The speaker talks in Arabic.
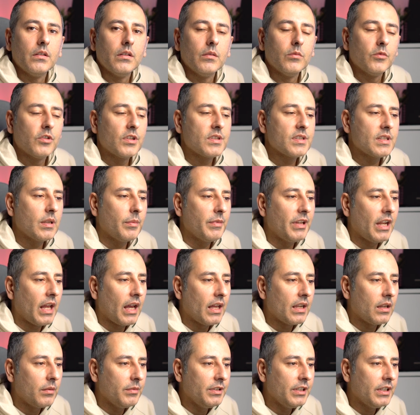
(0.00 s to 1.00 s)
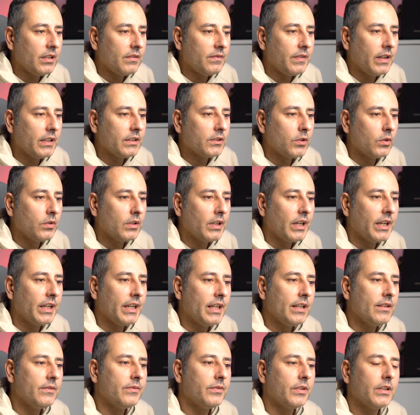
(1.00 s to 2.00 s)
المنظمة العالمية الفيلت هيلف
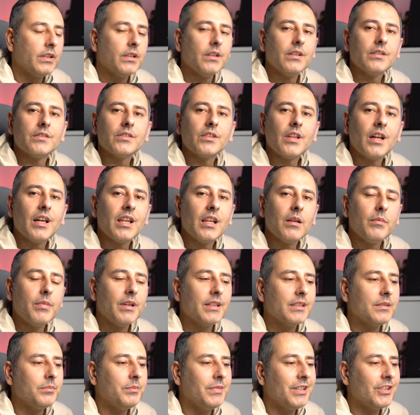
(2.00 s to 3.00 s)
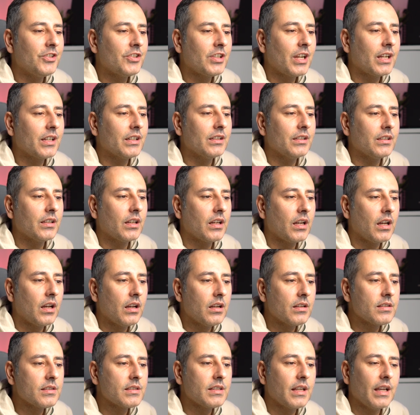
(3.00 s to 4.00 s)
هيلفة طالبت بشكل
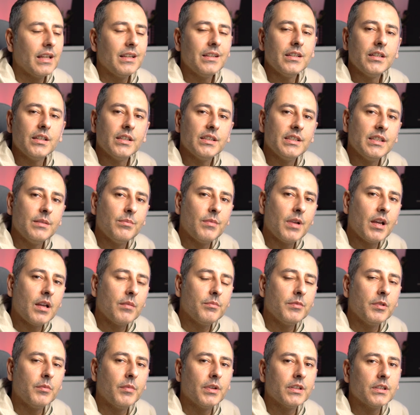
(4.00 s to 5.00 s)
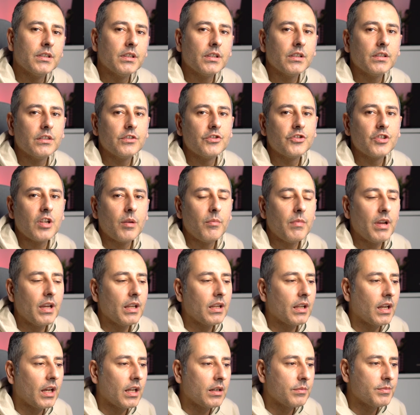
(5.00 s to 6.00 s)
خاص الاهتمام بمنطقة
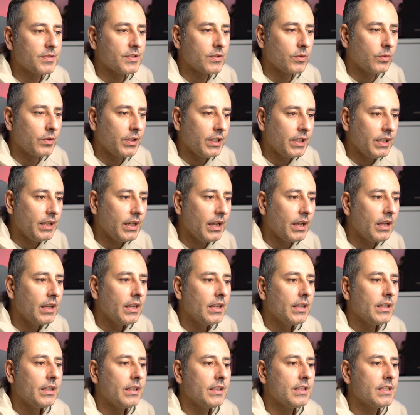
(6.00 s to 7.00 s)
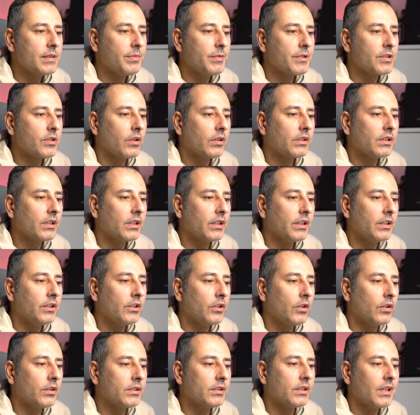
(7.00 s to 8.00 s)
شمال غرب سوريا insbesondere in
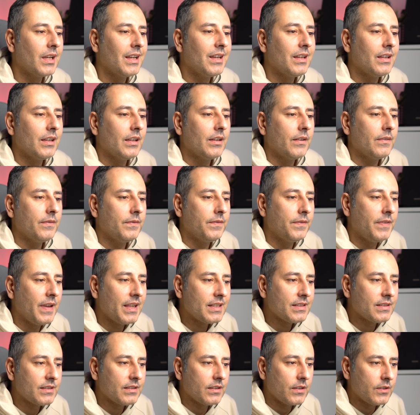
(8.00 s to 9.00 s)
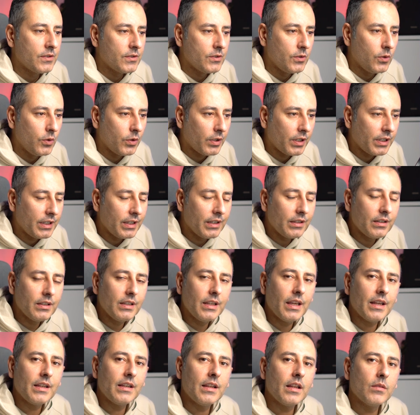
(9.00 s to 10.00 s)
Nord فيست سوريا
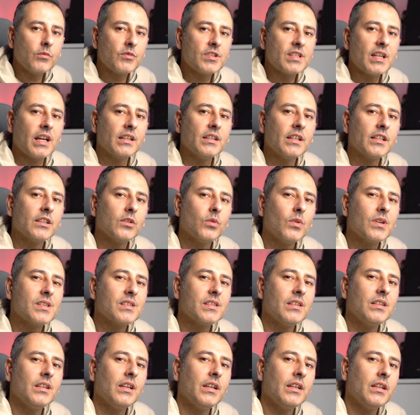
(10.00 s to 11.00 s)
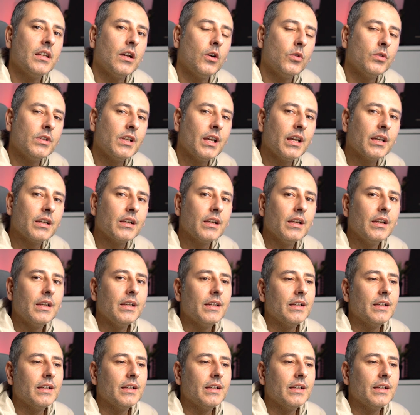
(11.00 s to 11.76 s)
لأن المساعدات الواصلة إلى هناك